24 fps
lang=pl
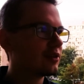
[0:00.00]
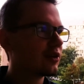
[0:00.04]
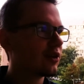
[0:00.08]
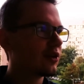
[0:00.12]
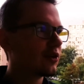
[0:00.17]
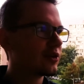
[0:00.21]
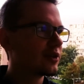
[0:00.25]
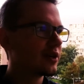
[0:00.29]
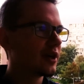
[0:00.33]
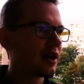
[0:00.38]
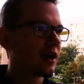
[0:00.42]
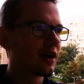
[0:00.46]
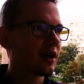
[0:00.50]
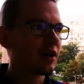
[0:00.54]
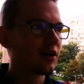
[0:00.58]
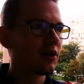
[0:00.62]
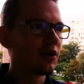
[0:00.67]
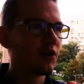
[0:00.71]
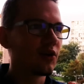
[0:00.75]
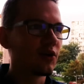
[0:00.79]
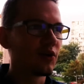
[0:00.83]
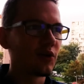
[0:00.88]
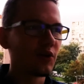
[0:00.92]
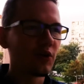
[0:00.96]
to, jak
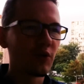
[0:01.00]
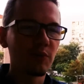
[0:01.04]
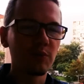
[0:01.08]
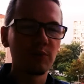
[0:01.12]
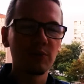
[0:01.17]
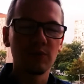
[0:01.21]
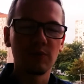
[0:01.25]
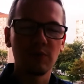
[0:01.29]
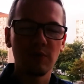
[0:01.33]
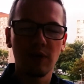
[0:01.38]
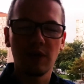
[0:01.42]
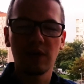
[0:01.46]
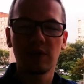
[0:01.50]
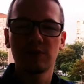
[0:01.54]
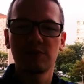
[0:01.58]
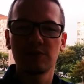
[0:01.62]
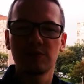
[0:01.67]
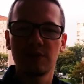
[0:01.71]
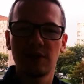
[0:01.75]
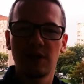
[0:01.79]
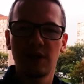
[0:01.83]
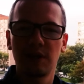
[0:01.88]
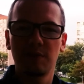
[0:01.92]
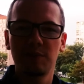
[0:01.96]
ogromną
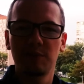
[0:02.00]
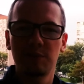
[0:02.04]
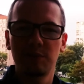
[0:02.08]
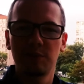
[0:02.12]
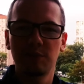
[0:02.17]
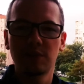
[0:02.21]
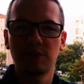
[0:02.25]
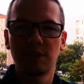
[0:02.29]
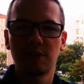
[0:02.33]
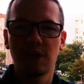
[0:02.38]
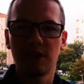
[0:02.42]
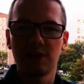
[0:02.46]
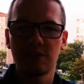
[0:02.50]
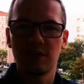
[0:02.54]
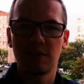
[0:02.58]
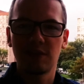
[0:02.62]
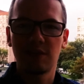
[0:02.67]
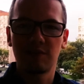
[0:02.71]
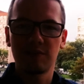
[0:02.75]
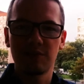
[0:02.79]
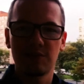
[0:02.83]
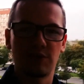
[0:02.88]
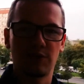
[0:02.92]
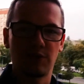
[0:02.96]
radość daje mi medytacja
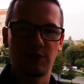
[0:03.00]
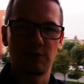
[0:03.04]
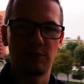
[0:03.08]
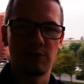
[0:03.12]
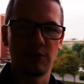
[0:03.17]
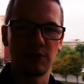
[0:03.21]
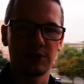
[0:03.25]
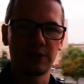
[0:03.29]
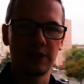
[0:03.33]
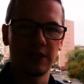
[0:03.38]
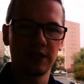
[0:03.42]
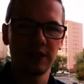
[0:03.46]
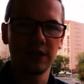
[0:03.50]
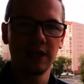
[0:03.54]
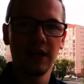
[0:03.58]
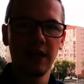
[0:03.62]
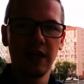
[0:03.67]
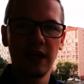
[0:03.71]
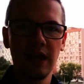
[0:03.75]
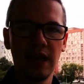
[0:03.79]
na wysokich obrotach.